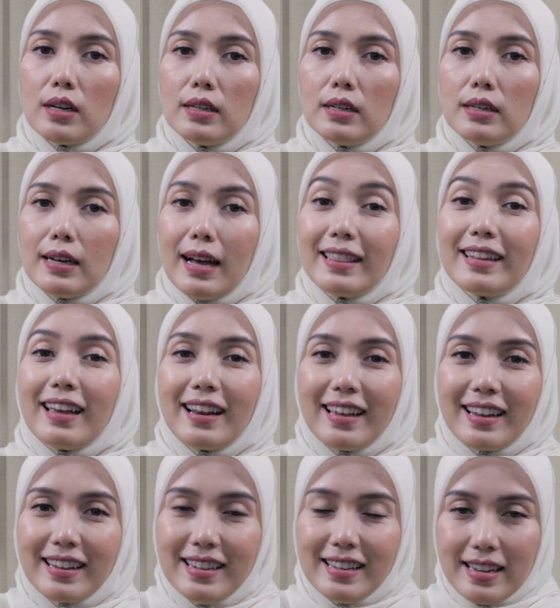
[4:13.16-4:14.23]
uh, anti
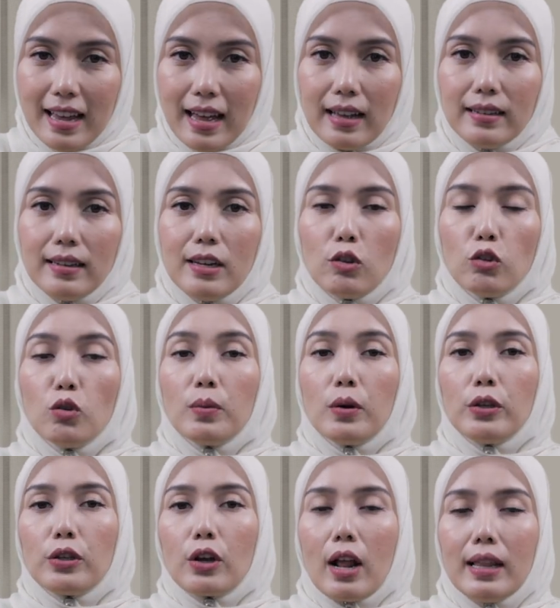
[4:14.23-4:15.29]
alerginya. Jadi untuk
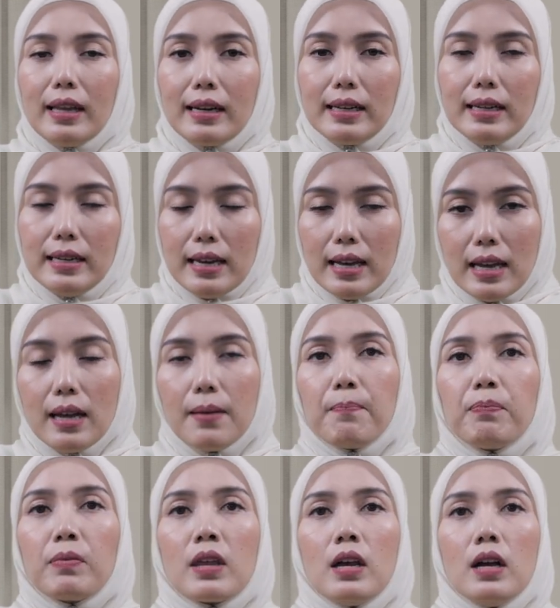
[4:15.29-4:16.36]
mengontrol alerginya,
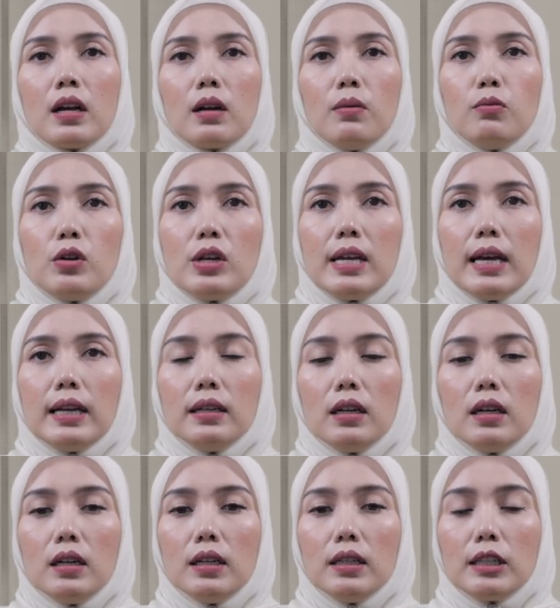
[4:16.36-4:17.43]

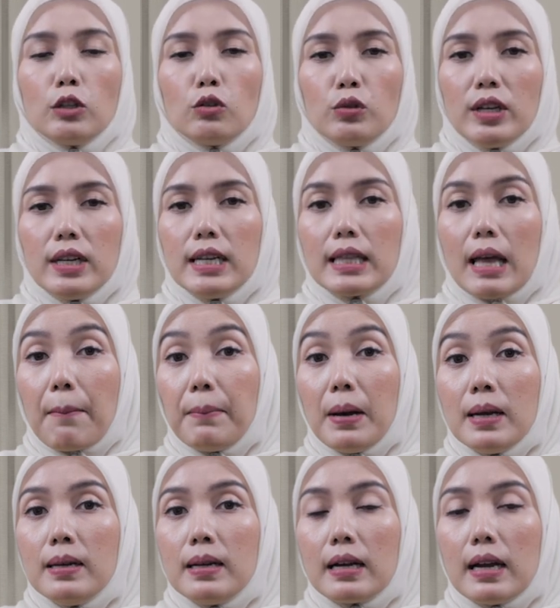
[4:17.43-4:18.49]
Kemudian uh, tentunya
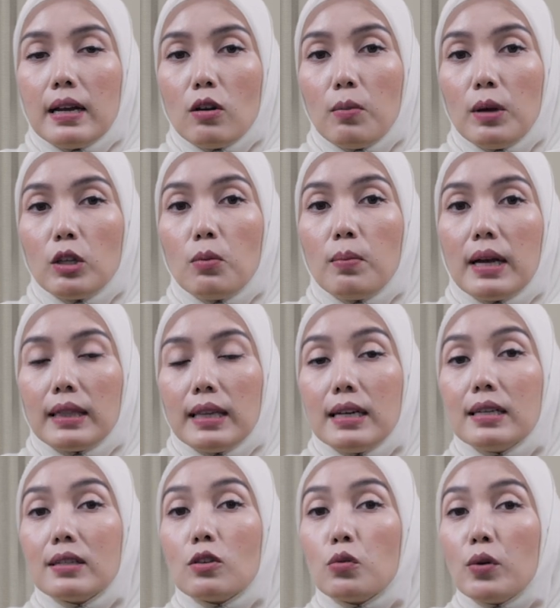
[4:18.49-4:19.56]
ditambah dengan
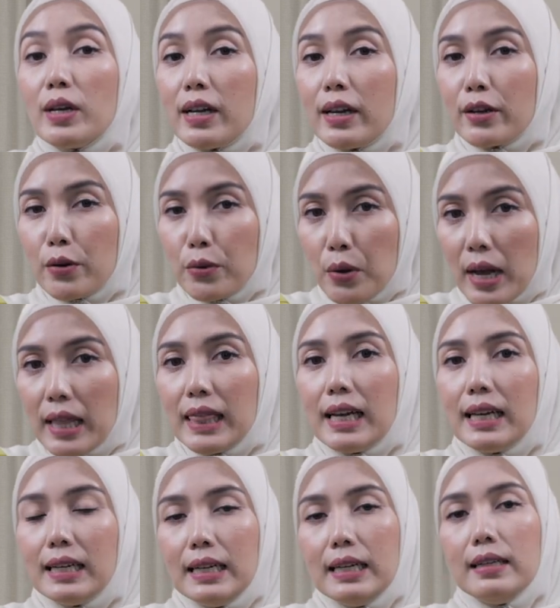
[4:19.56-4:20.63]
obat-obatan yang sesuai dengan keluhan
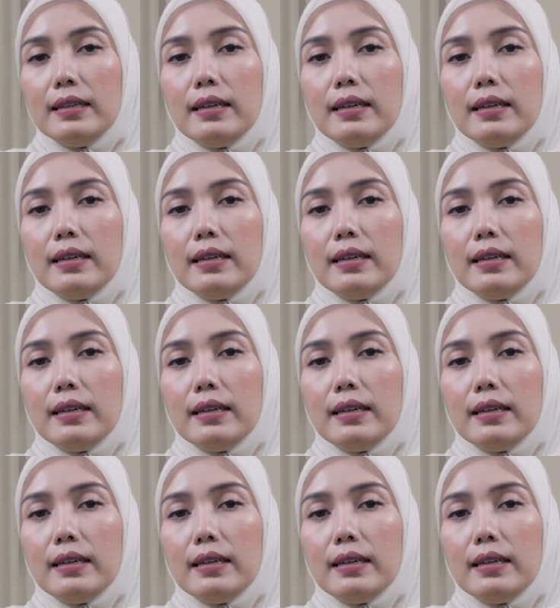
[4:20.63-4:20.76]
tadi.